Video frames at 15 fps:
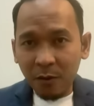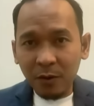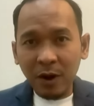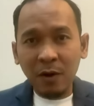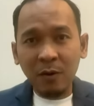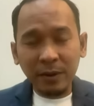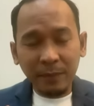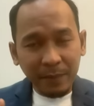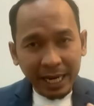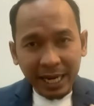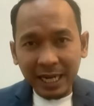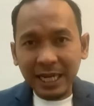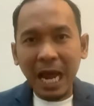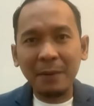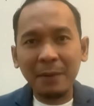เราจะไป
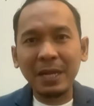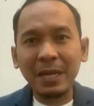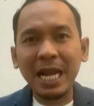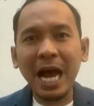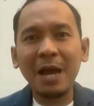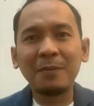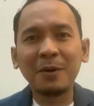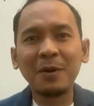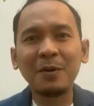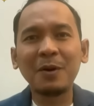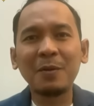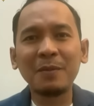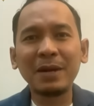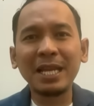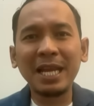ข้างหน้าไม่ได้เพราะ
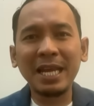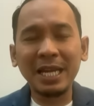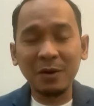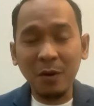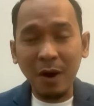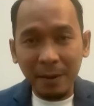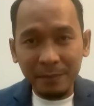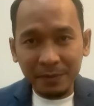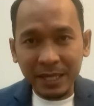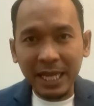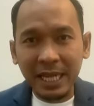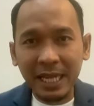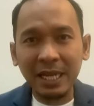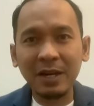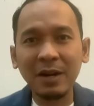เราไม่เห็นความจริง